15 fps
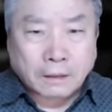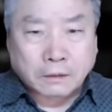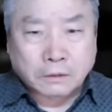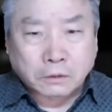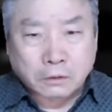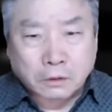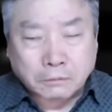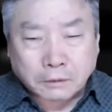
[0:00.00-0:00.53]
아,
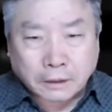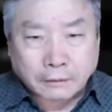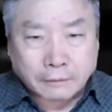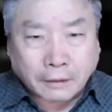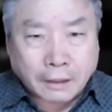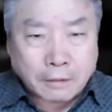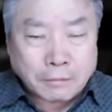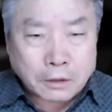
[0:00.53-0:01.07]
죄송합니다.
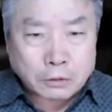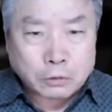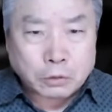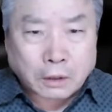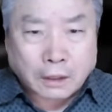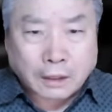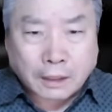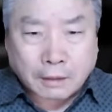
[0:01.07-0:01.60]
4명
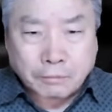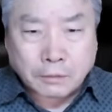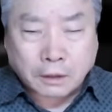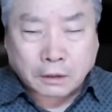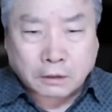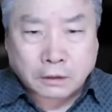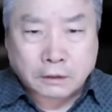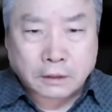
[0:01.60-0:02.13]
중에 한
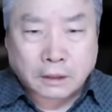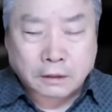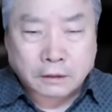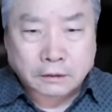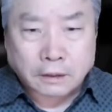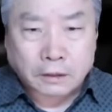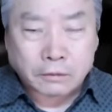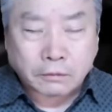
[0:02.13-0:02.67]
명이 지지하는
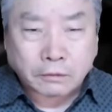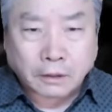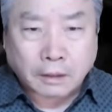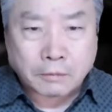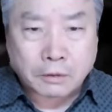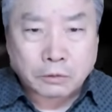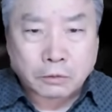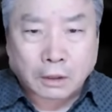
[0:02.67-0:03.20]
거잖아요.
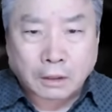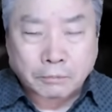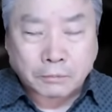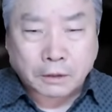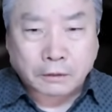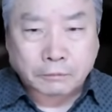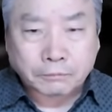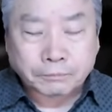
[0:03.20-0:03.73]
4명 중에
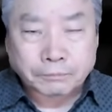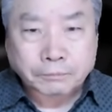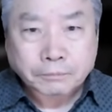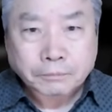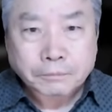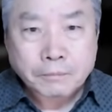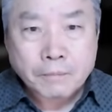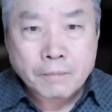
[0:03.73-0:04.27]
한 명.
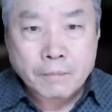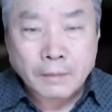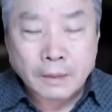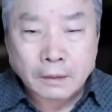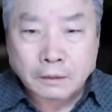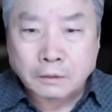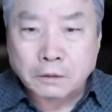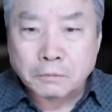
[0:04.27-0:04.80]

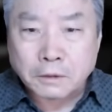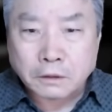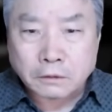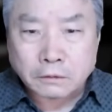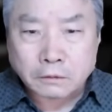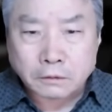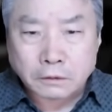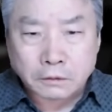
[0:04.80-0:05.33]

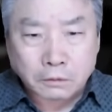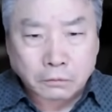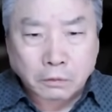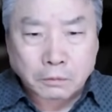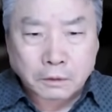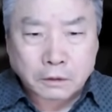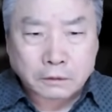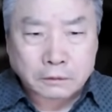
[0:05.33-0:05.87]
그러면은 그
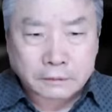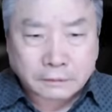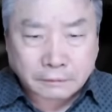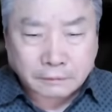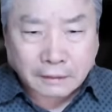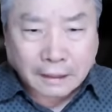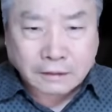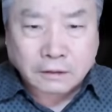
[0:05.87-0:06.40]

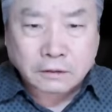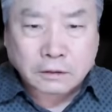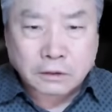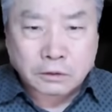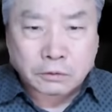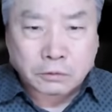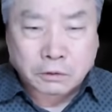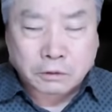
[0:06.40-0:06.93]
정도면은 낮은
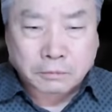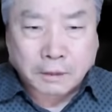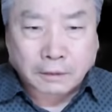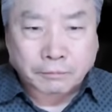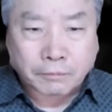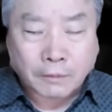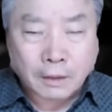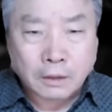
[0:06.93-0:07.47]

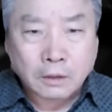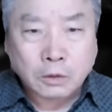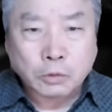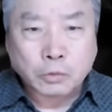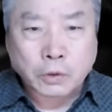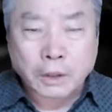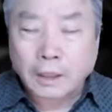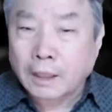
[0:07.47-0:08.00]
지지율이지만
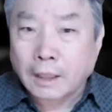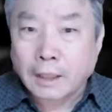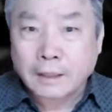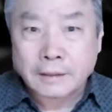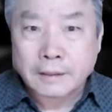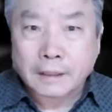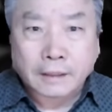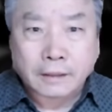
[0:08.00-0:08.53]

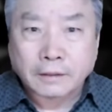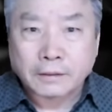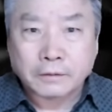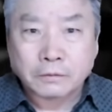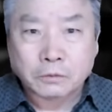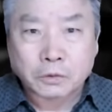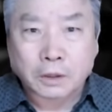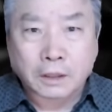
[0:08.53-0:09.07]
최악은
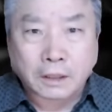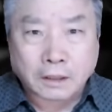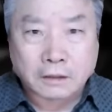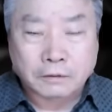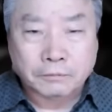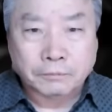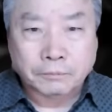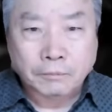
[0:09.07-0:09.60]
아니에요.
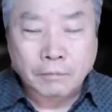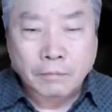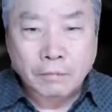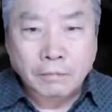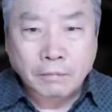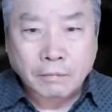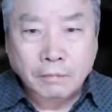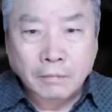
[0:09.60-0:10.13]
최악은.
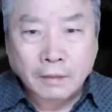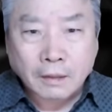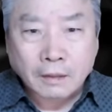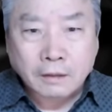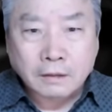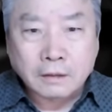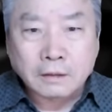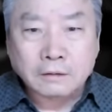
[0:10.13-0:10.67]

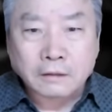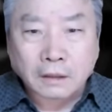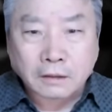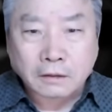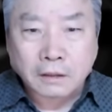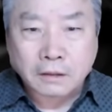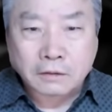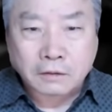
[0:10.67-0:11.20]
그런
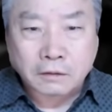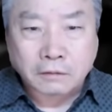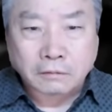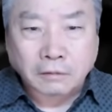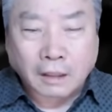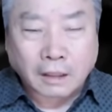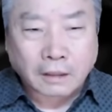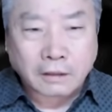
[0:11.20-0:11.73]

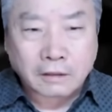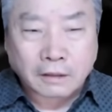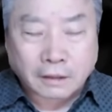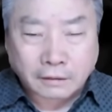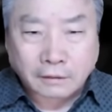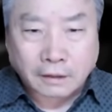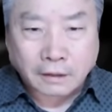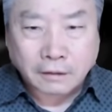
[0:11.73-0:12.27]
상태에서 탄핵을
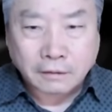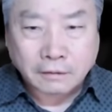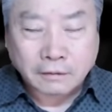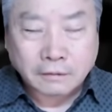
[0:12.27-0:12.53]
한다?